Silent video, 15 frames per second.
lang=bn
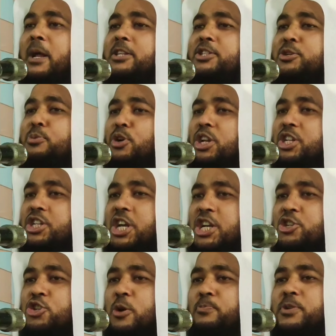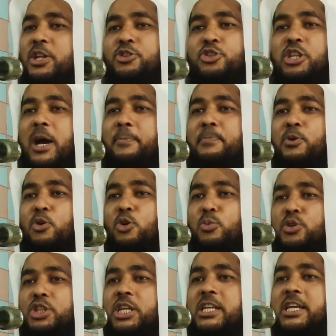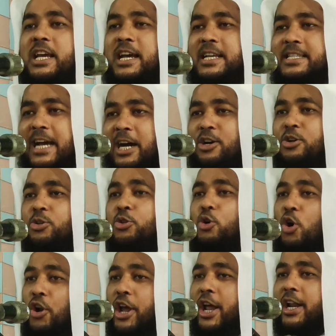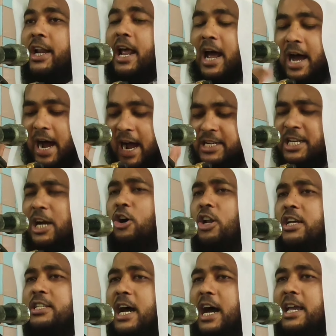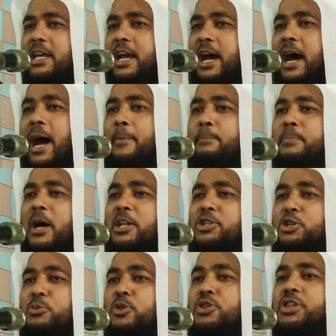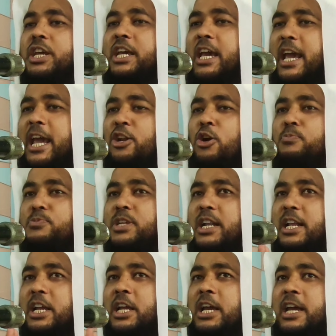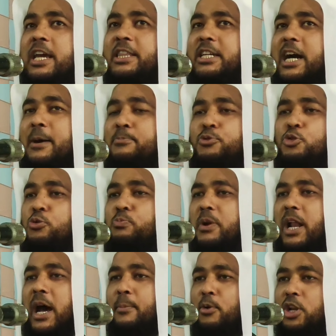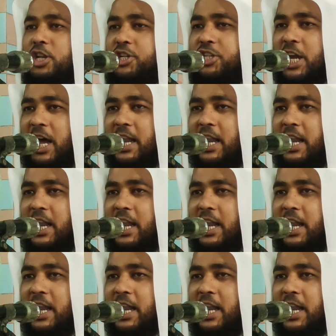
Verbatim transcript: আপনার জীবনের শেষ রমজান যদি আপনি অনুভূতি জাগ্রত করেন আশা করা যায় আপনার জীবন থেকে এই রমজানে এতেকাফ ছুটবে না বলে